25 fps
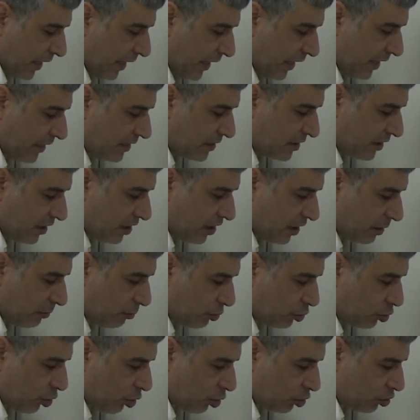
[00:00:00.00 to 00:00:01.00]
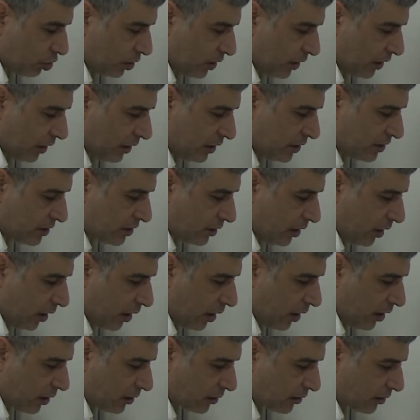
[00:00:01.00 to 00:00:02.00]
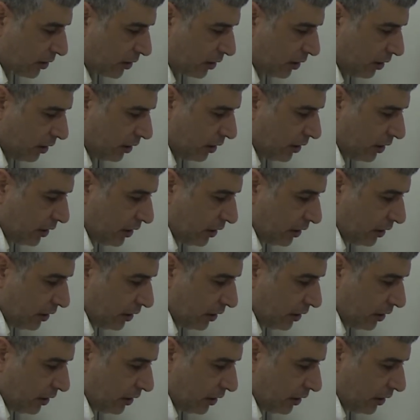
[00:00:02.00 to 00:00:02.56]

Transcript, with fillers: Eksi 24x artı